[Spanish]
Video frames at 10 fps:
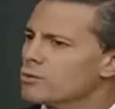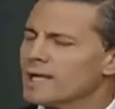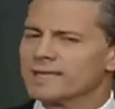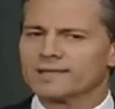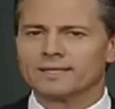en
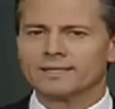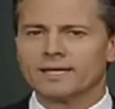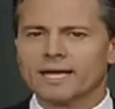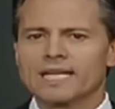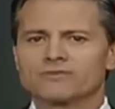cuenta
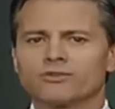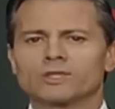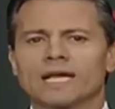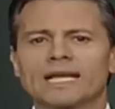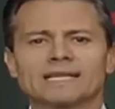las
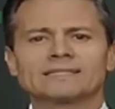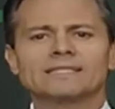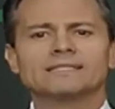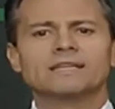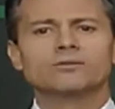fortalezas
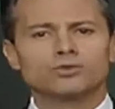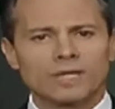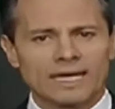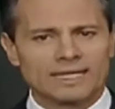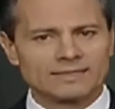
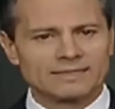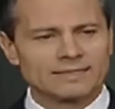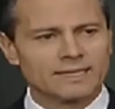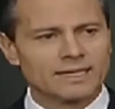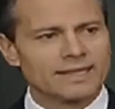institucionales
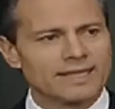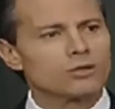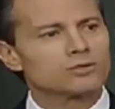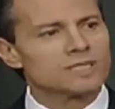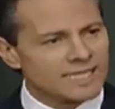de
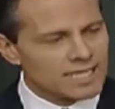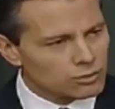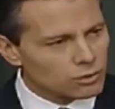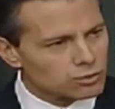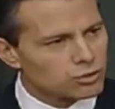los
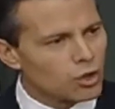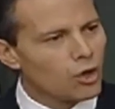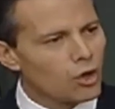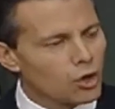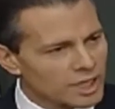distintos
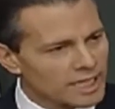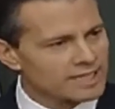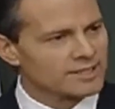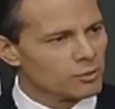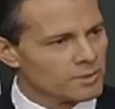
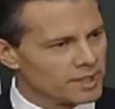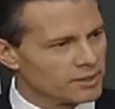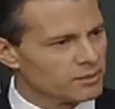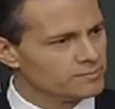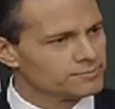órdenes de
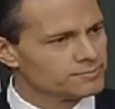gobierno.